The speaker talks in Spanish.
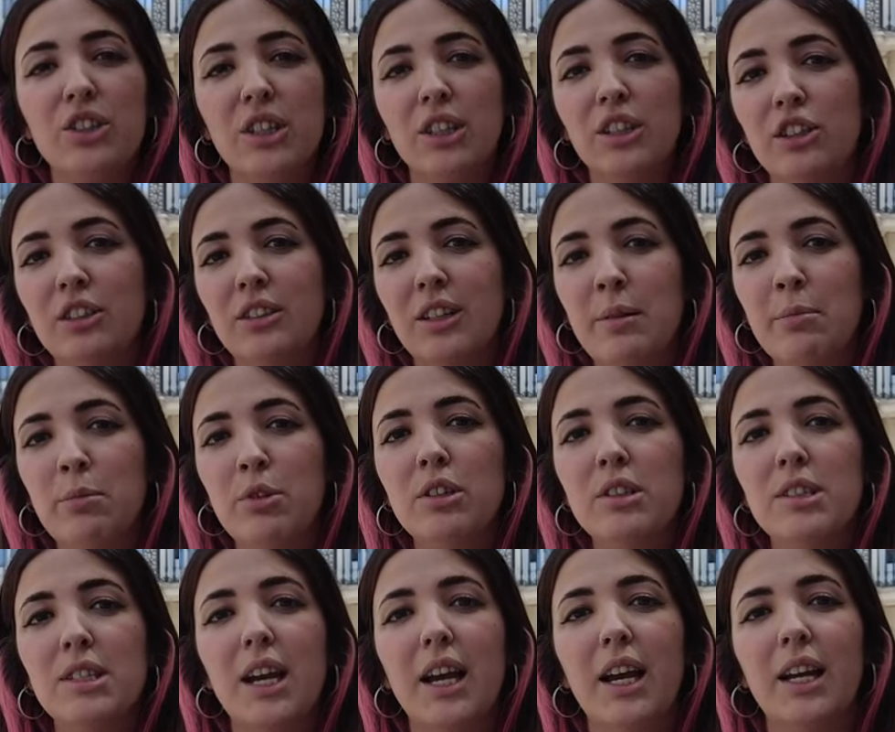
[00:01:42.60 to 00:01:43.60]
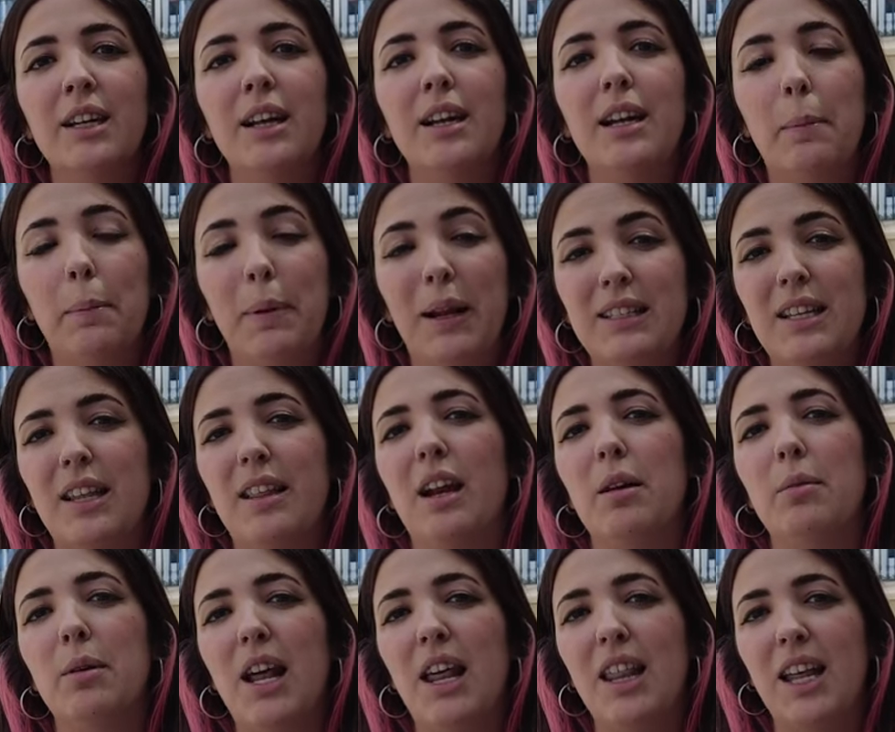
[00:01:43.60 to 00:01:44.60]
nos encontramos en la Plaza de
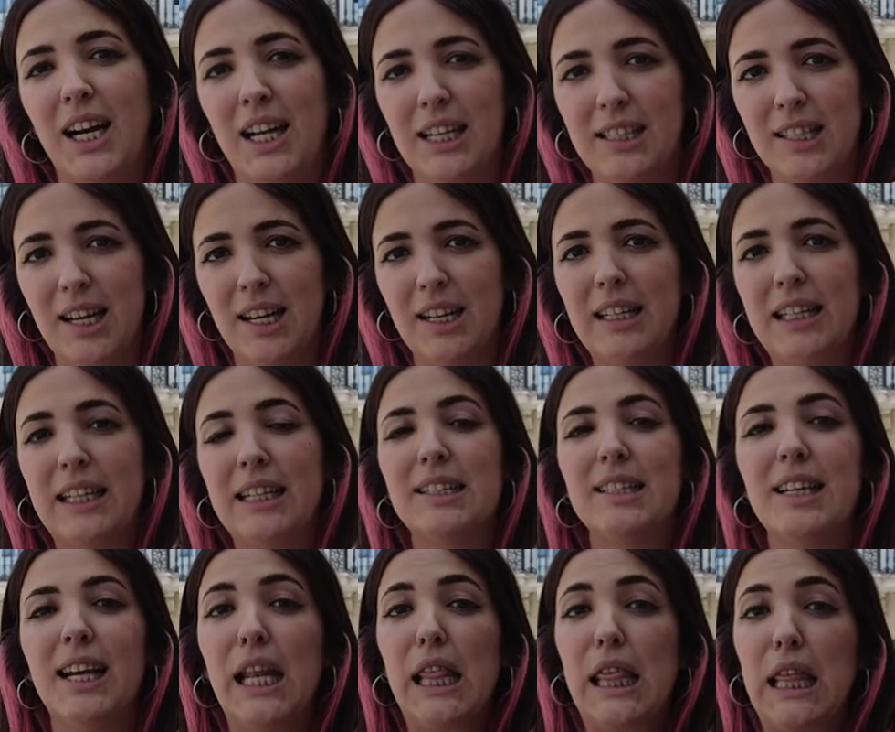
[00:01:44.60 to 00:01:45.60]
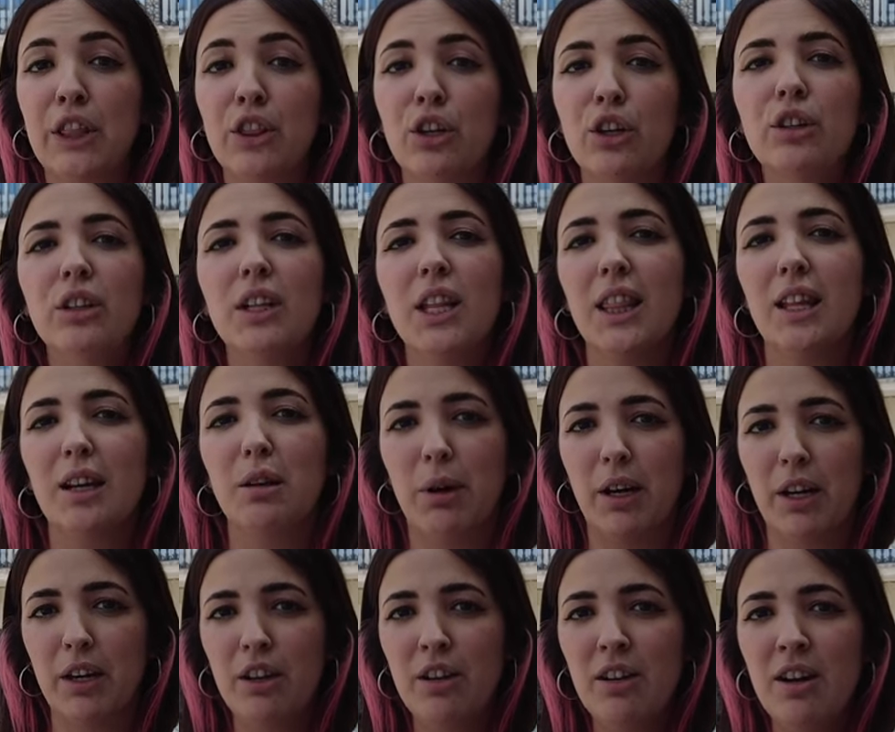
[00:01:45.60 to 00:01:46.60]
la Vila de Gracia, que es el centro del
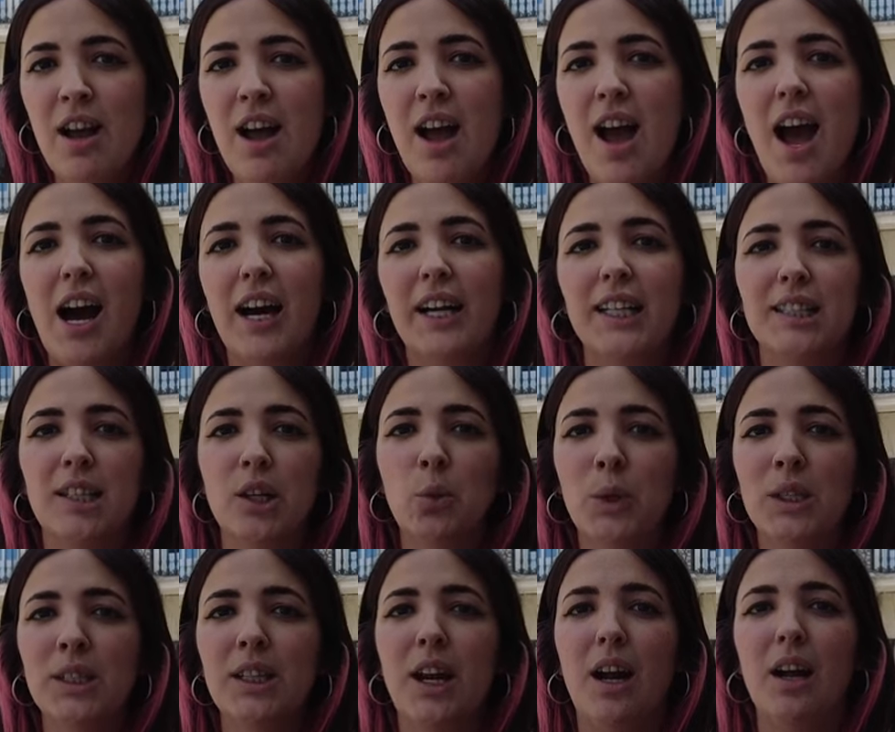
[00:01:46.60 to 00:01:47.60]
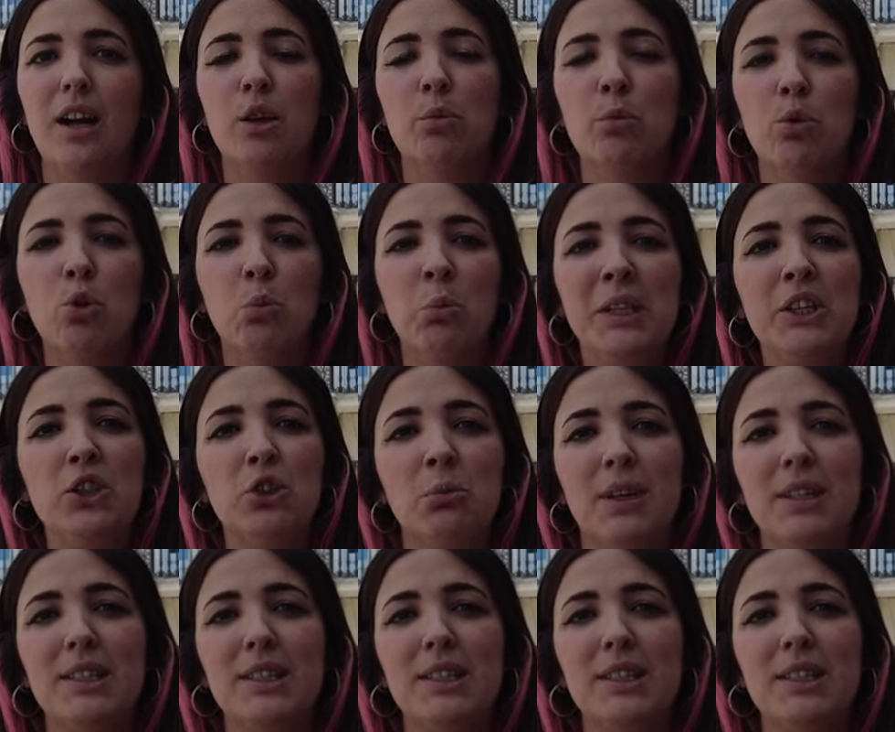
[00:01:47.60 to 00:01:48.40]
barrio. Aquí se encuentra el monumento